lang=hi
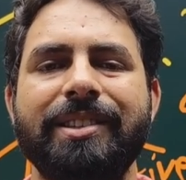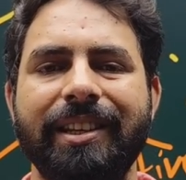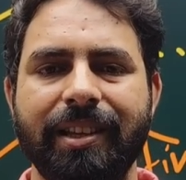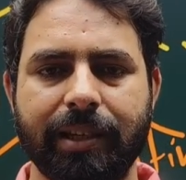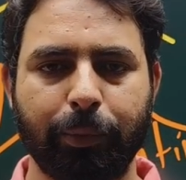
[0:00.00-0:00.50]

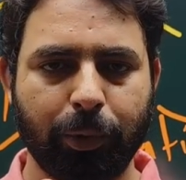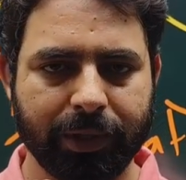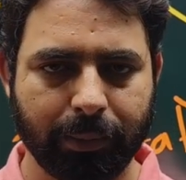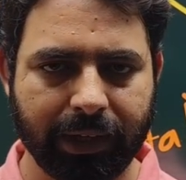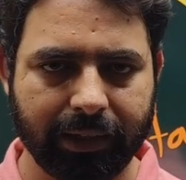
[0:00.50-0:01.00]
सीधे शब्दों में
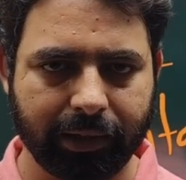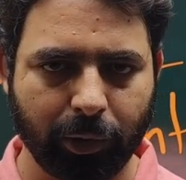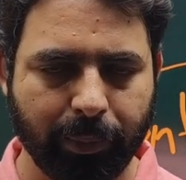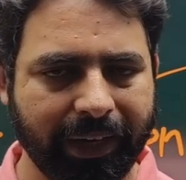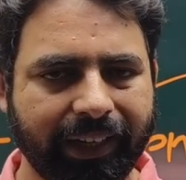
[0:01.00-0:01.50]
समझा देता
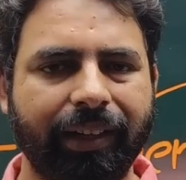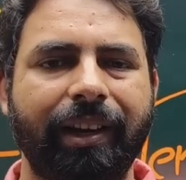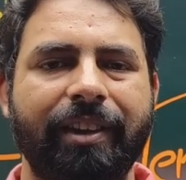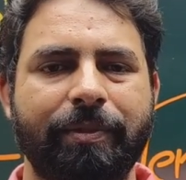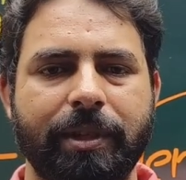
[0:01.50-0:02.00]
हूँ या
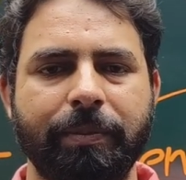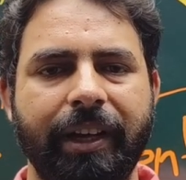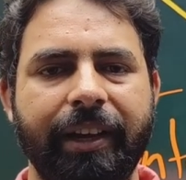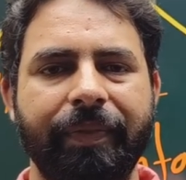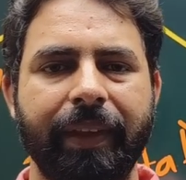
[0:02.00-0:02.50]
प्रैक्टिकल लाइफ में
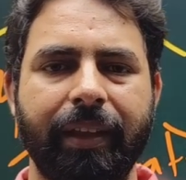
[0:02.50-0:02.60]
समझाया